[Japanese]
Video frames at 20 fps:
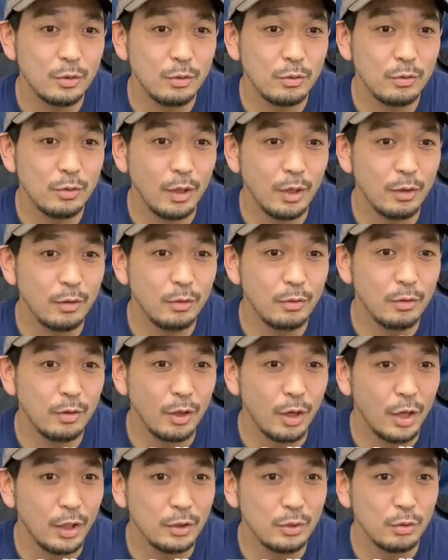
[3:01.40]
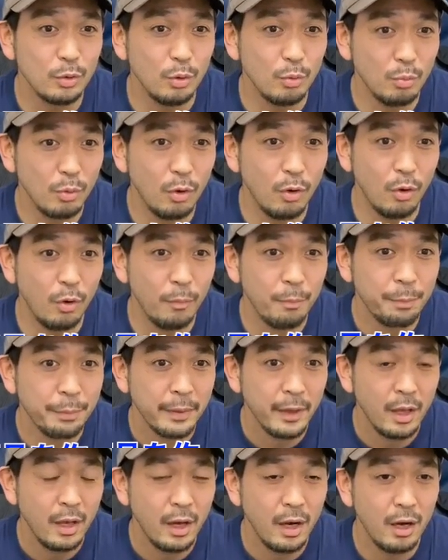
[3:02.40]
ていくっていう発想も
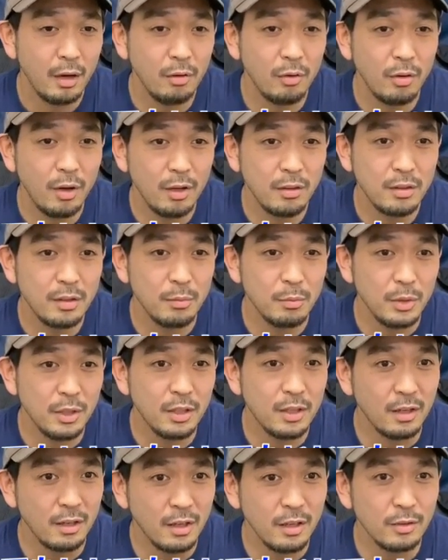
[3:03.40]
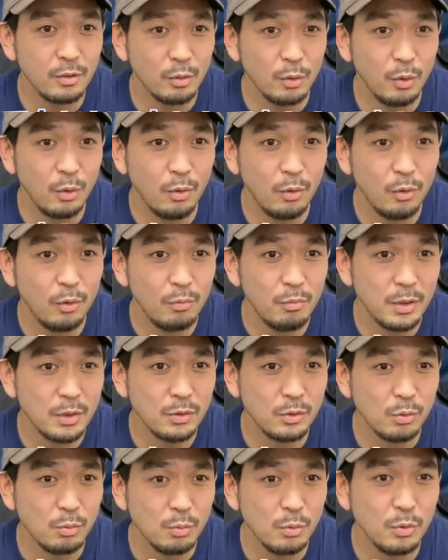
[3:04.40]
あってもいいかなと、ま
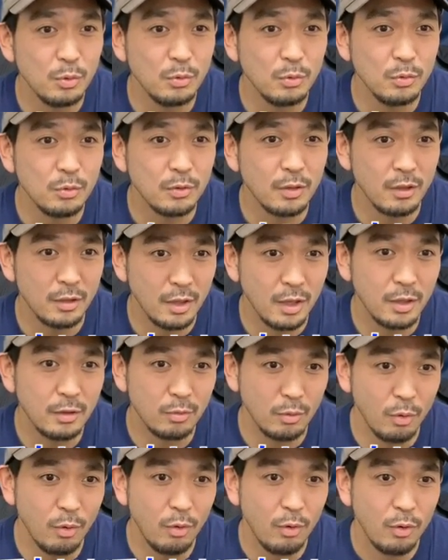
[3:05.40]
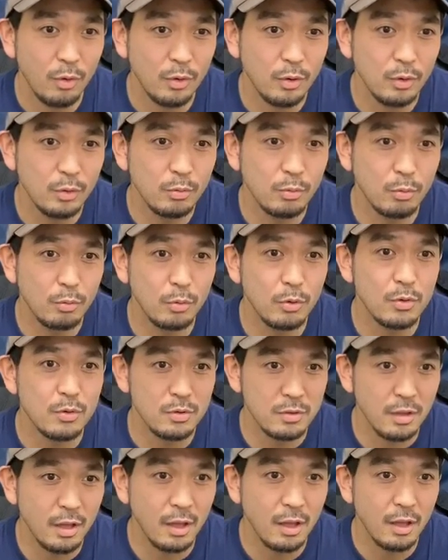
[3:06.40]
ず思うかなと。いうところで
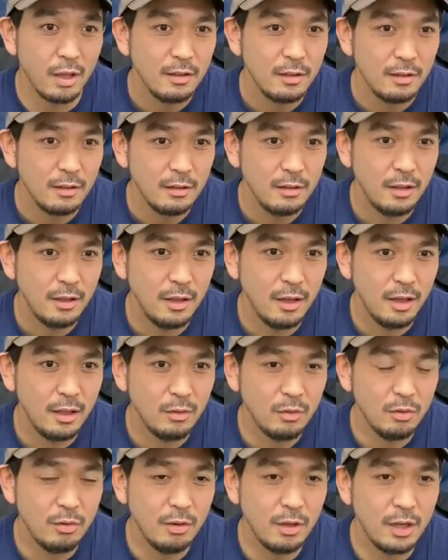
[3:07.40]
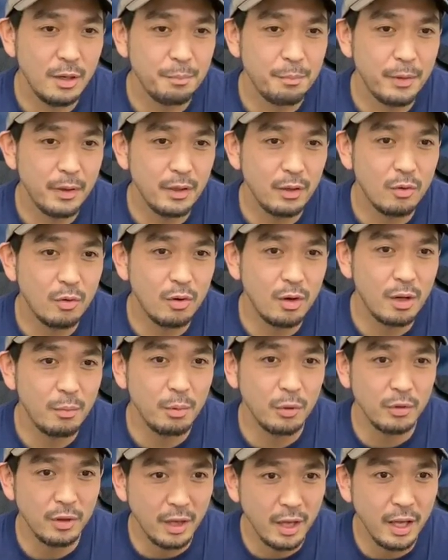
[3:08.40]
すね。で、あとはやっぱり
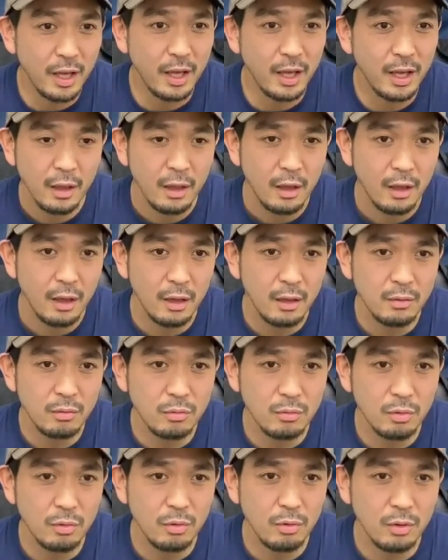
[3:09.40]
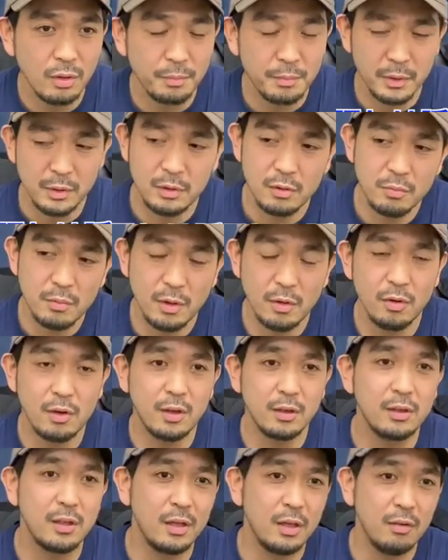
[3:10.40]
コラボで、やっぱり夢を
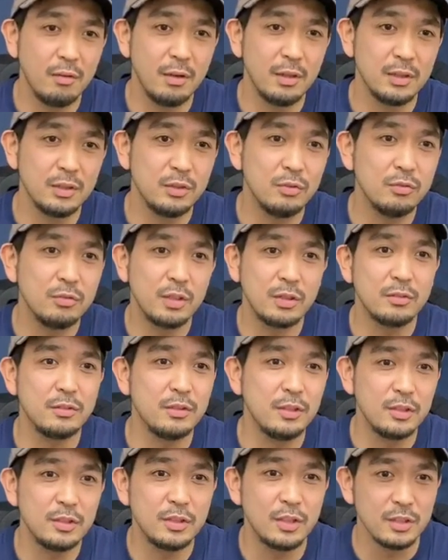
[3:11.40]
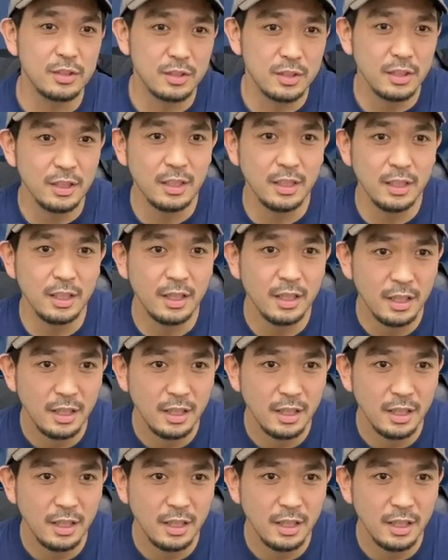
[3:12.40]
語れは瞬殺でしたし、